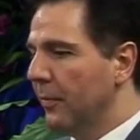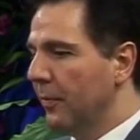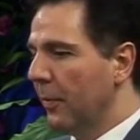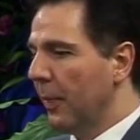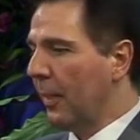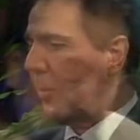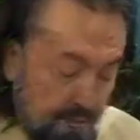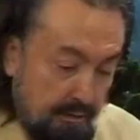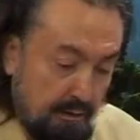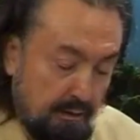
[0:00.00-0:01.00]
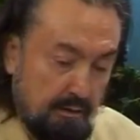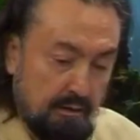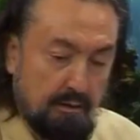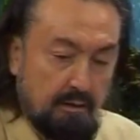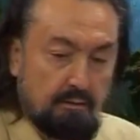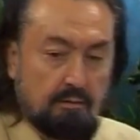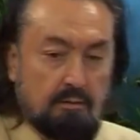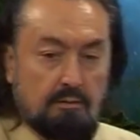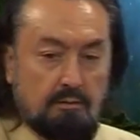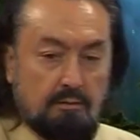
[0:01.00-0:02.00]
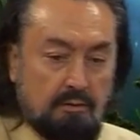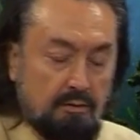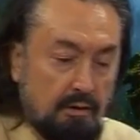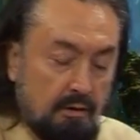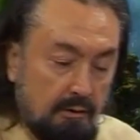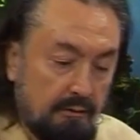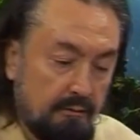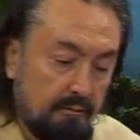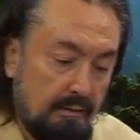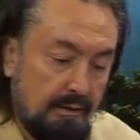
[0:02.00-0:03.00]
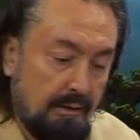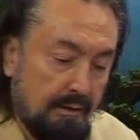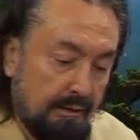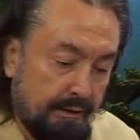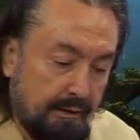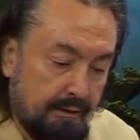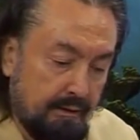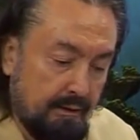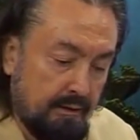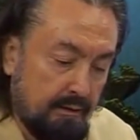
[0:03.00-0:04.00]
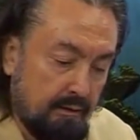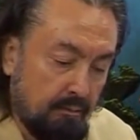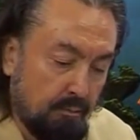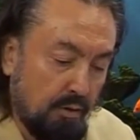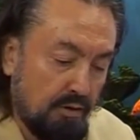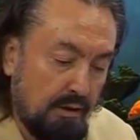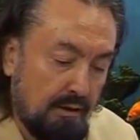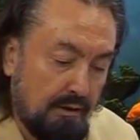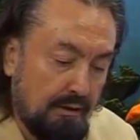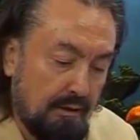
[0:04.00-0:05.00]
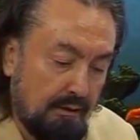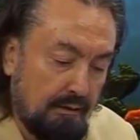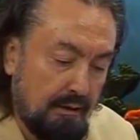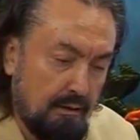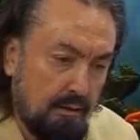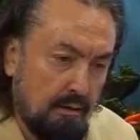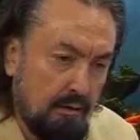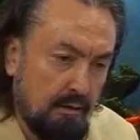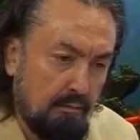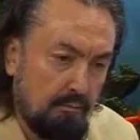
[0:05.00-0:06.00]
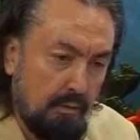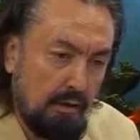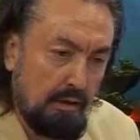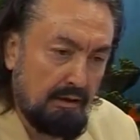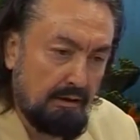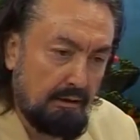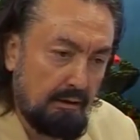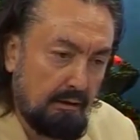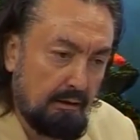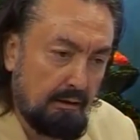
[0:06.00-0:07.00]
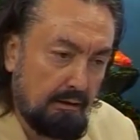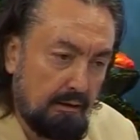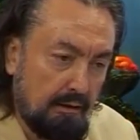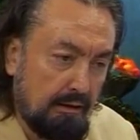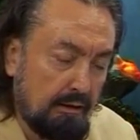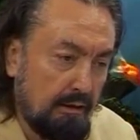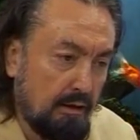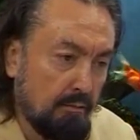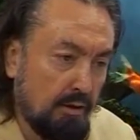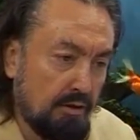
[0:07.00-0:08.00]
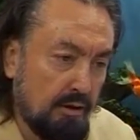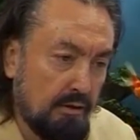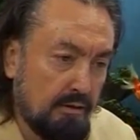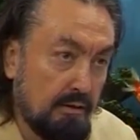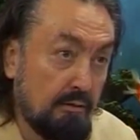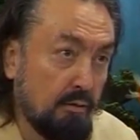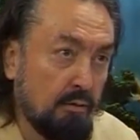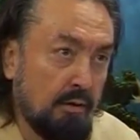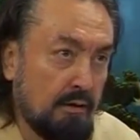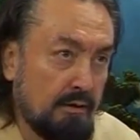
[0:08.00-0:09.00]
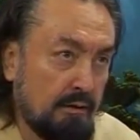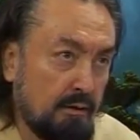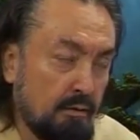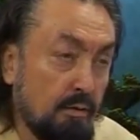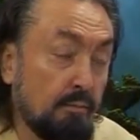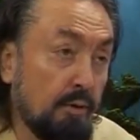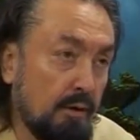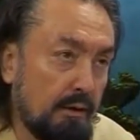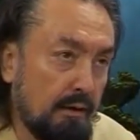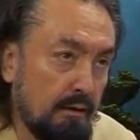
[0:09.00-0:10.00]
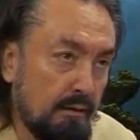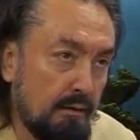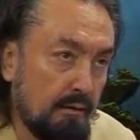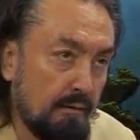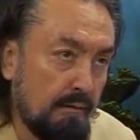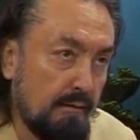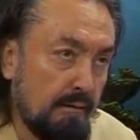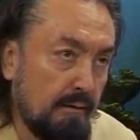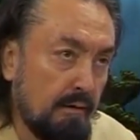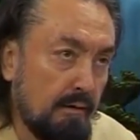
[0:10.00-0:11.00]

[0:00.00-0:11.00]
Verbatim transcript: E, tabii Allah hepsini hayırla yaratıyor İnşallah. İnşallah. Yani e, böyle şeyleri de genellikle e, iktidarın başarısı olarak zannediliyor. Böyle değil. Evet hocam.